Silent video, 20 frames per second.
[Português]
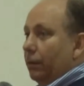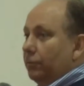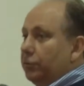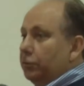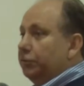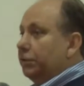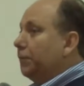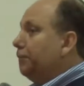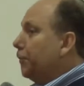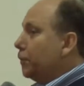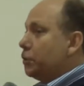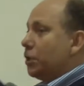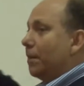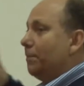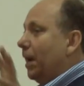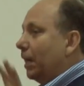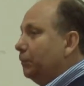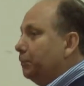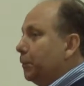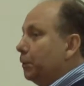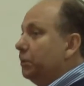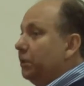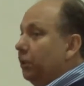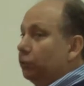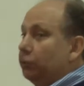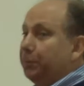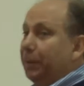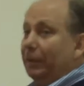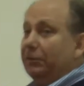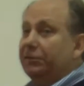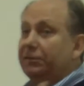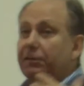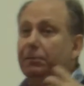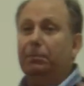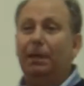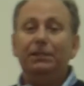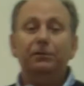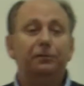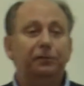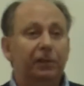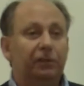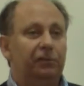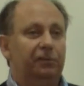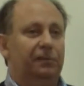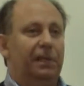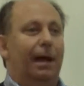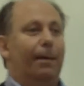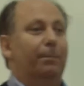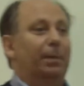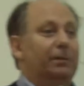Você foi chamado por Deus para se manifestar,